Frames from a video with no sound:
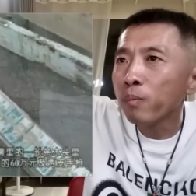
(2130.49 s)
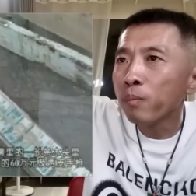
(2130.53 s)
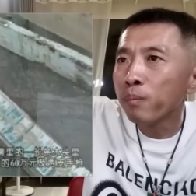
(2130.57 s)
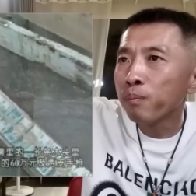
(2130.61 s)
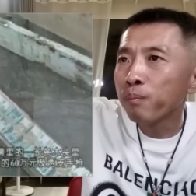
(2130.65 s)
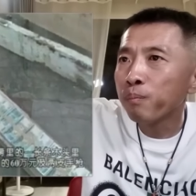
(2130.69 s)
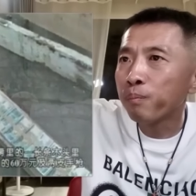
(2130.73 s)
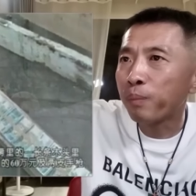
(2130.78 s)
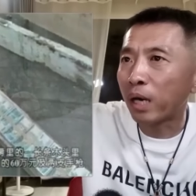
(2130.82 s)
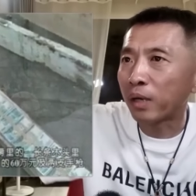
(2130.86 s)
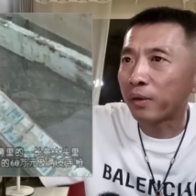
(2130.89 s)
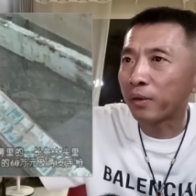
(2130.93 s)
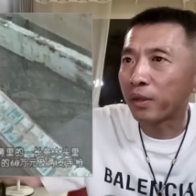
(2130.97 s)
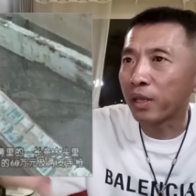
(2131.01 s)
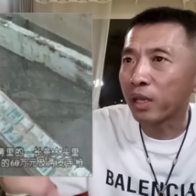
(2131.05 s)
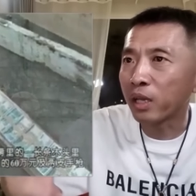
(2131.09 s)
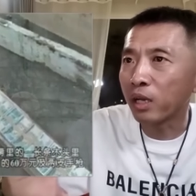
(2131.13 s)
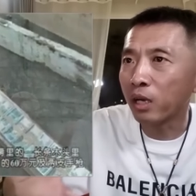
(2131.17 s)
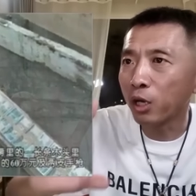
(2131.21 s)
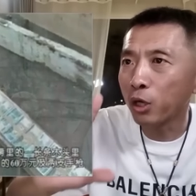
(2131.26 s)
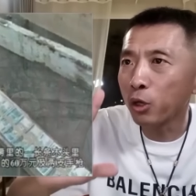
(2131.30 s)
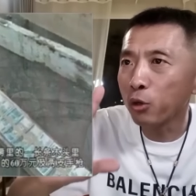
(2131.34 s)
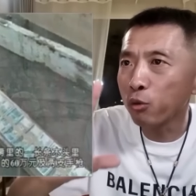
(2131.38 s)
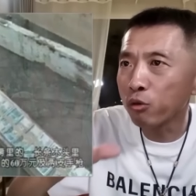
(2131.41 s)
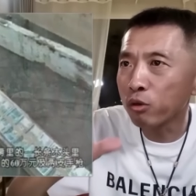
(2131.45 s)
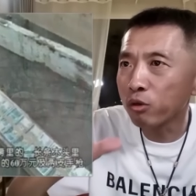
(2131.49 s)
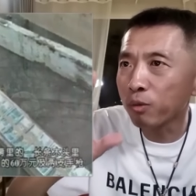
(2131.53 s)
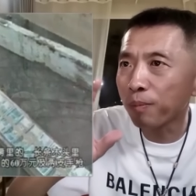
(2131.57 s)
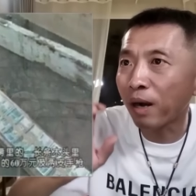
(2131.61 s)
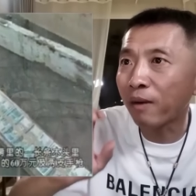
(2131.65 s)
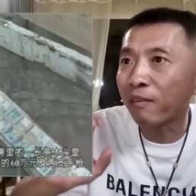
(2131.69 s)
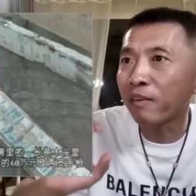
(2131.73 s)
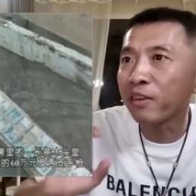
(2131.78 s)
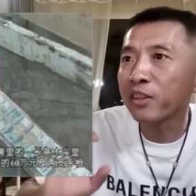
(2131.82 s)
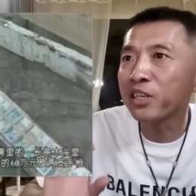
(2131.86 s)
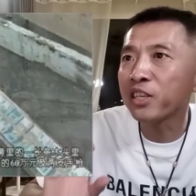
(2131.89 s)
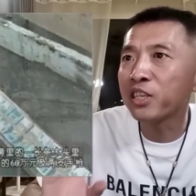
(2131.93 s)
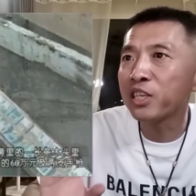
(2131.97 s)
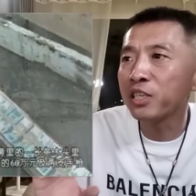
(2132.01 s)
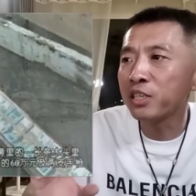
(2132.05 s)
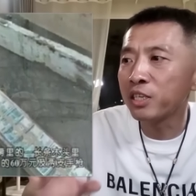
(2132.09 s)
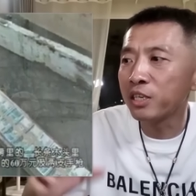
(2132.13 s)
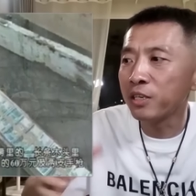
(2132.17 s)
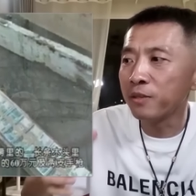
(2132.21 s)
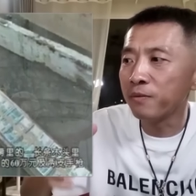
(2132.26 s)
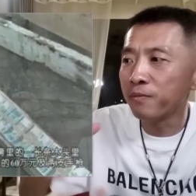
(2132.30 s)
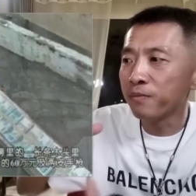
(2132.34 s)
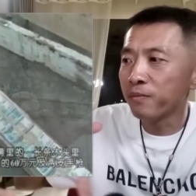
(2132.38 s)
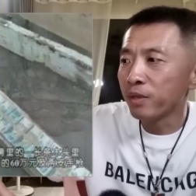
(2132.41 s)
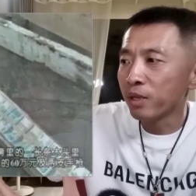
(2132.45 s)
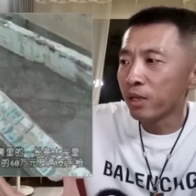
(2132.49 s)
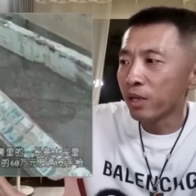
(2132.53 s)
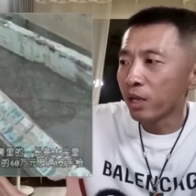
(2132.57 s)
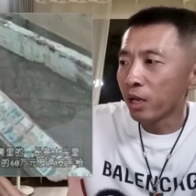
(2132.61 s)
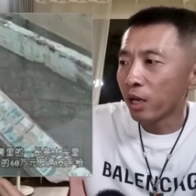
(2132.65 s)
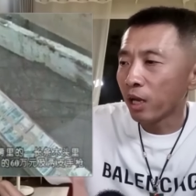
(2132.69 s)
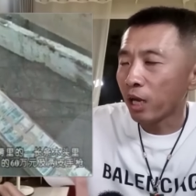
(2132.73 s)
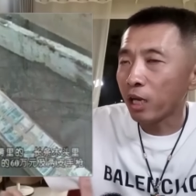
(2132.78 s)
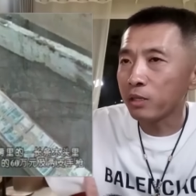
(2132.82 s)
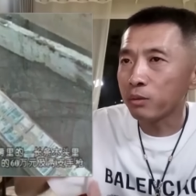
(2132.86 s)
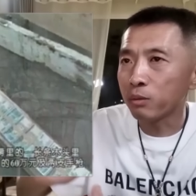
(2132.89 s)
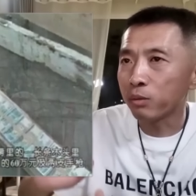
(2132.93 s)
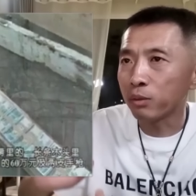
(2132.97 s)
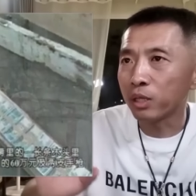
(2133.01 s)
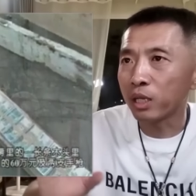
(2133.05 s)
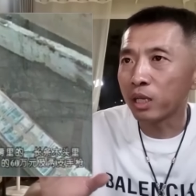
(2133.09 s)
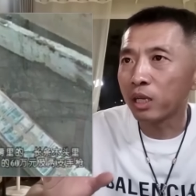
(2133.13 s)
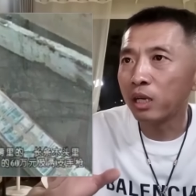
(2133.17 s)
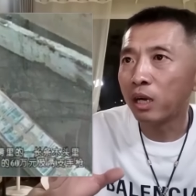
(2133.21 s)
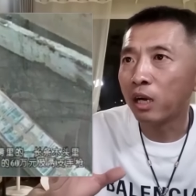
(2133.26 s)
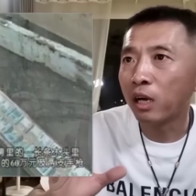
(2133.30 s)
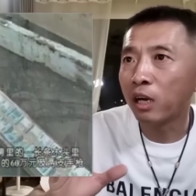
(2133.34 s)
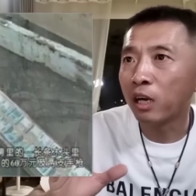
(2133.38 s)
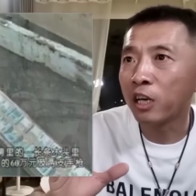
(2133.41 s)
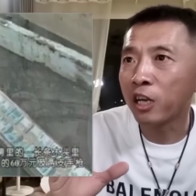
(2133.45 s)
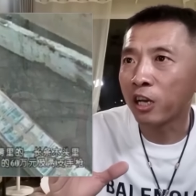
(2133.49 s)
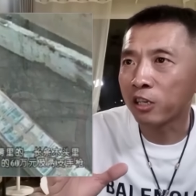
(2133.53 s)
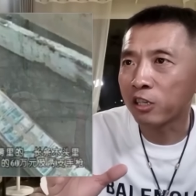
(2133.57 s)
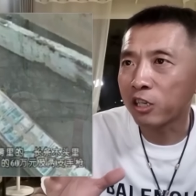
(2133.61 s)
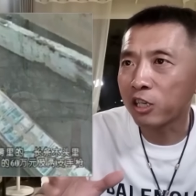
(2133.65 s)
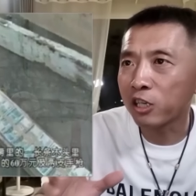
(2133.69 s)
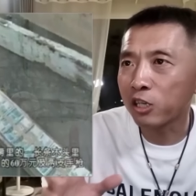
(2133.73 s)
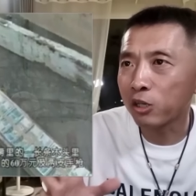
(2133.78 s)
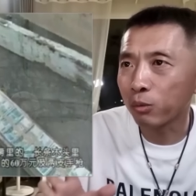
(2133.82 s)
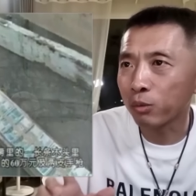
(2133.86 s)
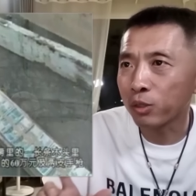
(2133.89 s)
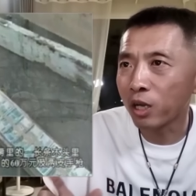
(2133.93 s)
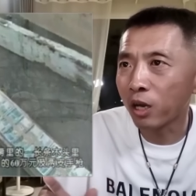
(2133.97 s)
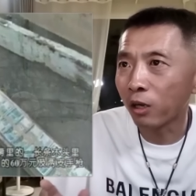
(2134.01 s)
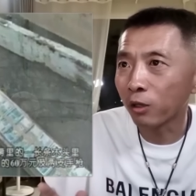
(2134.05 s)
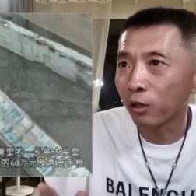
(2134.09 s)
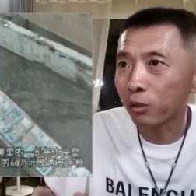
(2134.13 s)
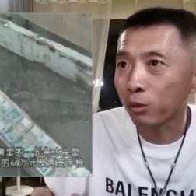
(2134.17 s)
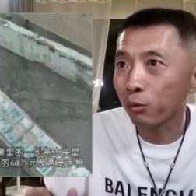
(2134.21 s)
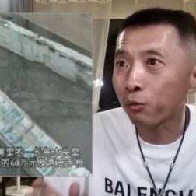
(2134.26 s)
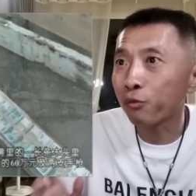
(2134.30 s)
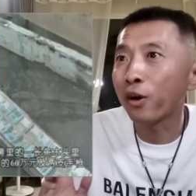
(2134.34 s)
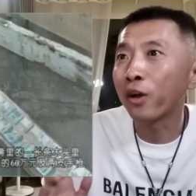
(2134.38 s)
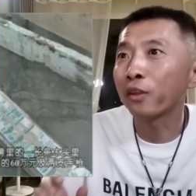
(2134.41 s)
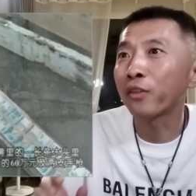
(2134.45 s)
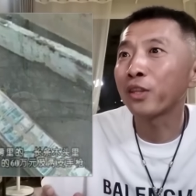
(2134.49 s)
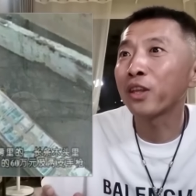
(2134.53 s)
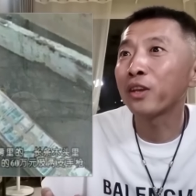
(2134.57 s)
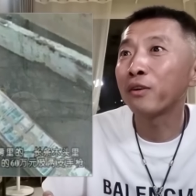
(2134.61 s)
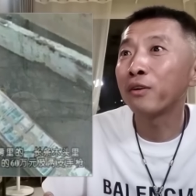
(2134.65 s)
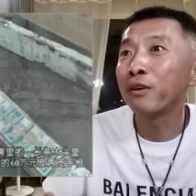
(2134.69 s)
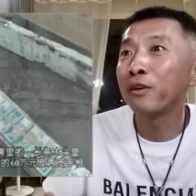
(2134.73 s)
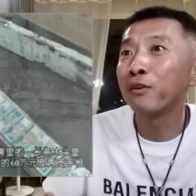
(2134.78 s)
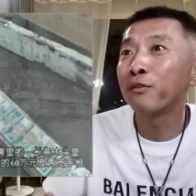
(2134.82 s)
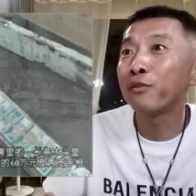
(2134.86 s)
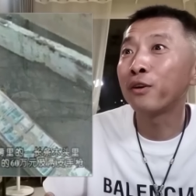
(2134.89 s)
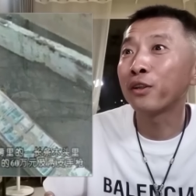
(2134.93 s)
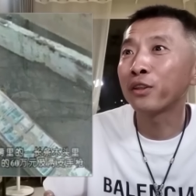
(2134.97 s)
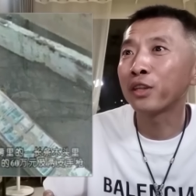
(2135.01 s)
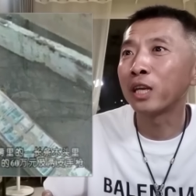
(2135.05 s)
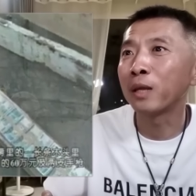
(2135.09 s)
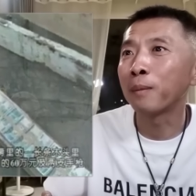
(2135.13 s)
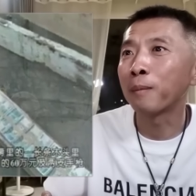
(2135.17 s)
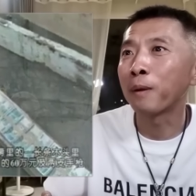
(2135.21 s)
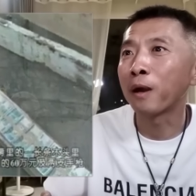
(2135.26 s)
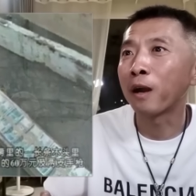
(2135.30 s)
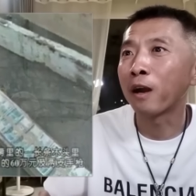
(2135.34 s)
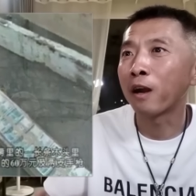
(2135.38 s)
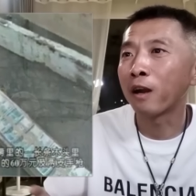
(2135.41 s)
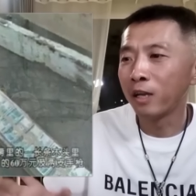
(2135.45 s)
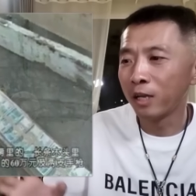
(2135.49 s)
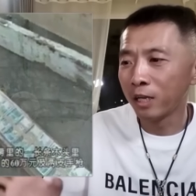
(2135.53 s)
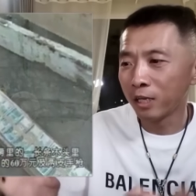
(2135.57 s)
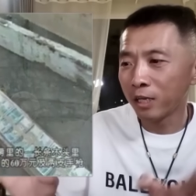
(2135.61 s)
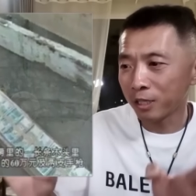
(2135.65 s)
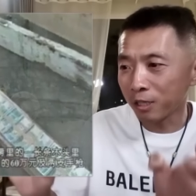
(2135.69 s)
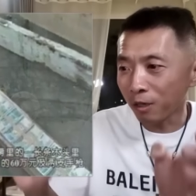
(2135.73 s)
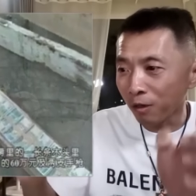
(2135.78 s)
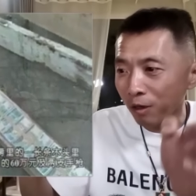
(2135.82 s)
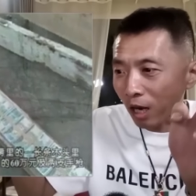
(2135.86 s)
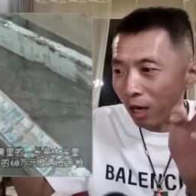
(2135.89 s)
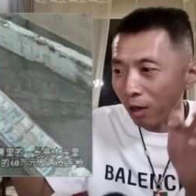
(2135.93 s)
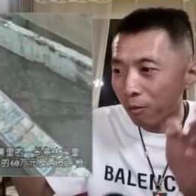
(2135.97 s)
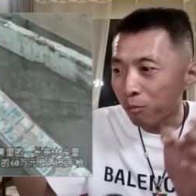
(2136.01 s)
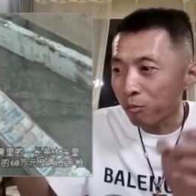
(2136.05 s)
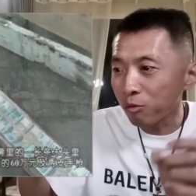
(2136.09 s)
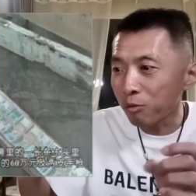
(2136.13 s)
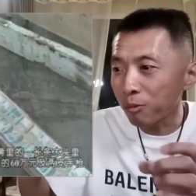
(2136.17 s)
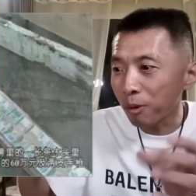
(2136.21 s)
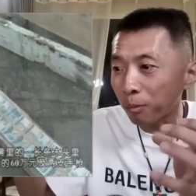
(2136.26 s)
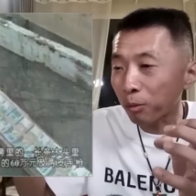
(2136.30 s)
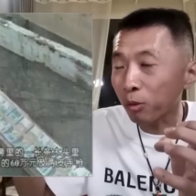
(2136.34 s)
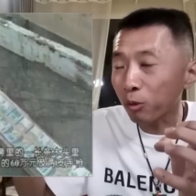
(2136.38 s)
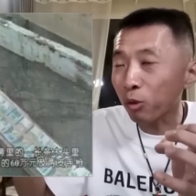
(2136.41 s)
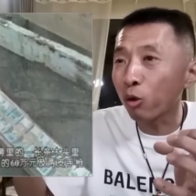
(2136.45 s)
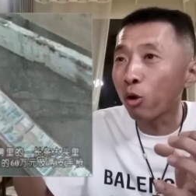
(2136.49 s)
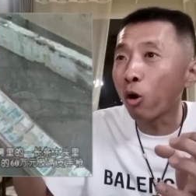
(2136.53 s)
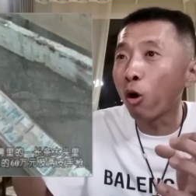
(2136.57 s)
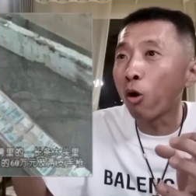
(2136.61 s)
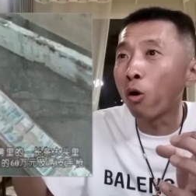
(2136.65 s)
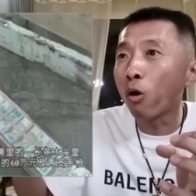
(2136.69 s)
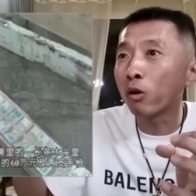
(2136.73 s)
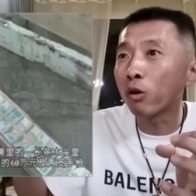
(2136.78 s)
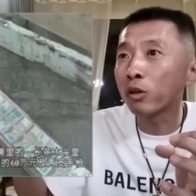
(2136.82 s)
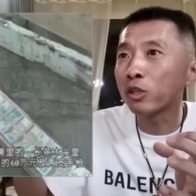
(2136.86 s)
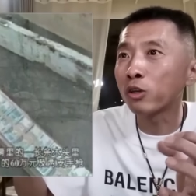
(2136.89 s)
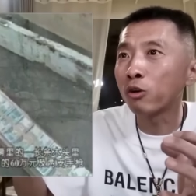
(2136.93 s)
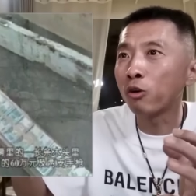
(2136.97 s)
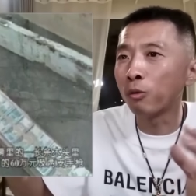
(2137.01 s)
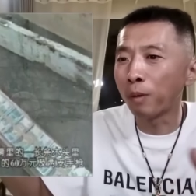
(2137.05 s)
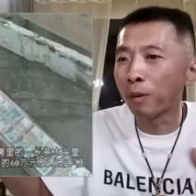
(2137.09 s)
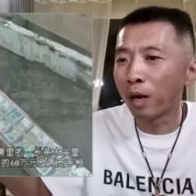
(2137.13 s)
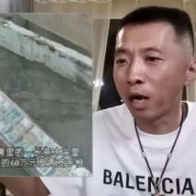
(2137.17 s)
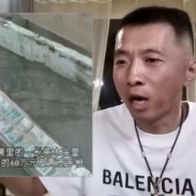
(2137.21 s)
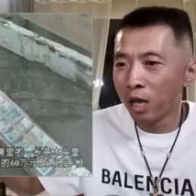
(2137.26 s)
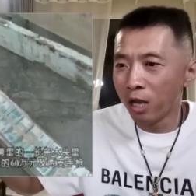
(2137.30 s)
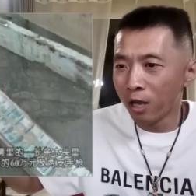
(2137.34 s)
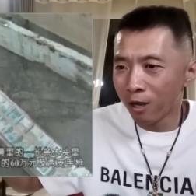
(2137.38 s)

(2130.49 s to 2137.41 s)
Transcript: 把那个六十八万的现金还有那个两只手枪都放在放在里面，就两个木板不都抠好之后吗？